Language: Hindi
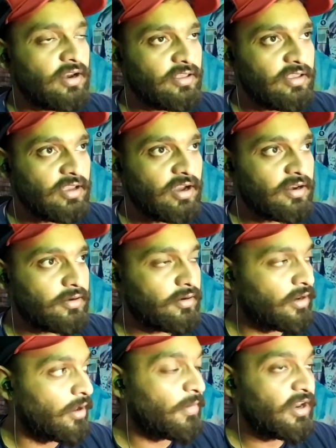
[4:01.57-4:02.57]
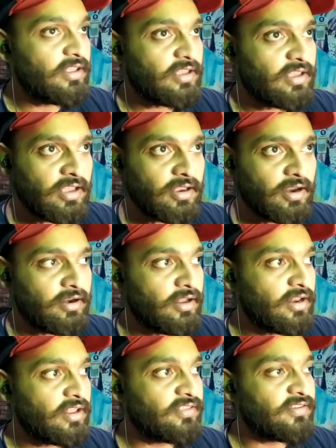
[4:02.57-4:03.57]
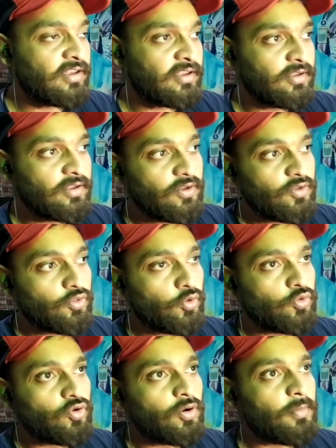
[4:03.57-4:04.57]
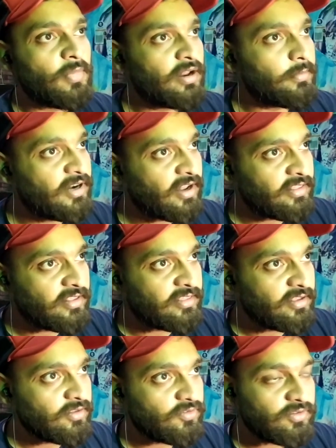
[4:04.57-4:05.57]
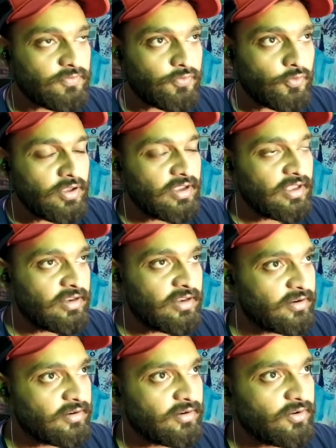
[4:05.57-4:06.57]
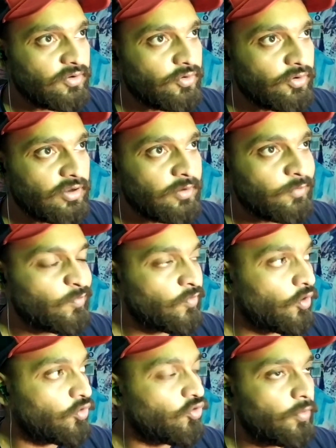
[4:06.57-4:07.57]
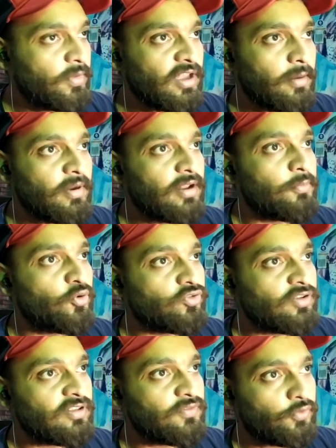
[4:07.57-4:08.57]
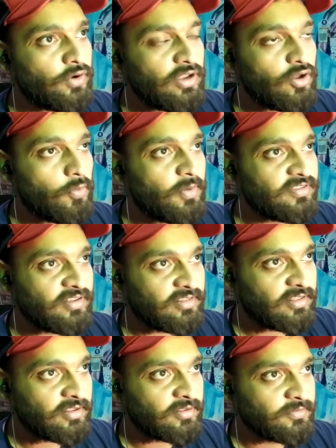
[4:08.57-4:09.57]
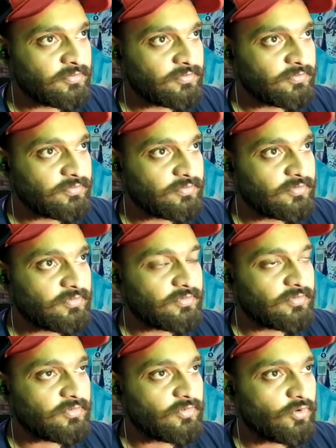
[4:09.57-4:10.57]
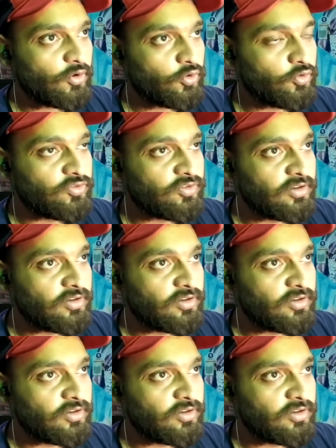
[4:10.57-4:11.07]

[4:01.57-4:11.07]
लड़की अगर नाबालिग है अंडर एज है तो उनको हम बाहर बिठा देते हैं सिर्फ फूडिंग के लिए जो भी हमारा प्रोसेस है फूडिंग के ऊपर चलता है और कुछ